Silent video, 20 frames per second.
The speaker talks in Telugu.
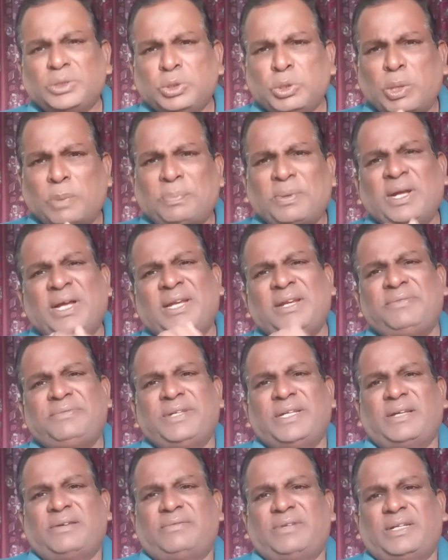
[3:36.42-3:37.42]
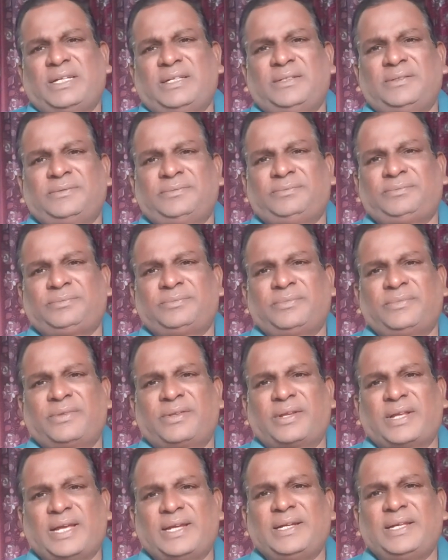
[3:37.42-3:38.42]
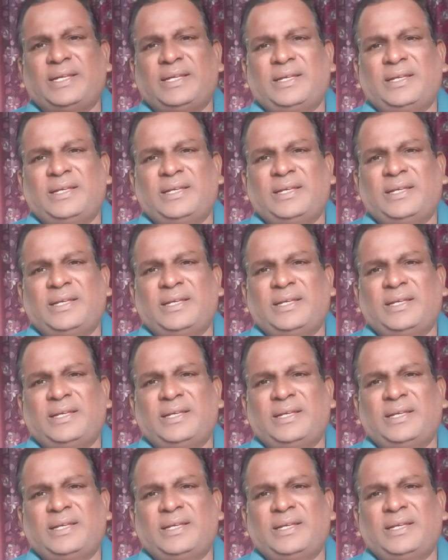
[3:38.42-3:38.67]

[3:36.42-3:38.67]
గొప్పగానే ఫీల్ అవ్వాలి కానీ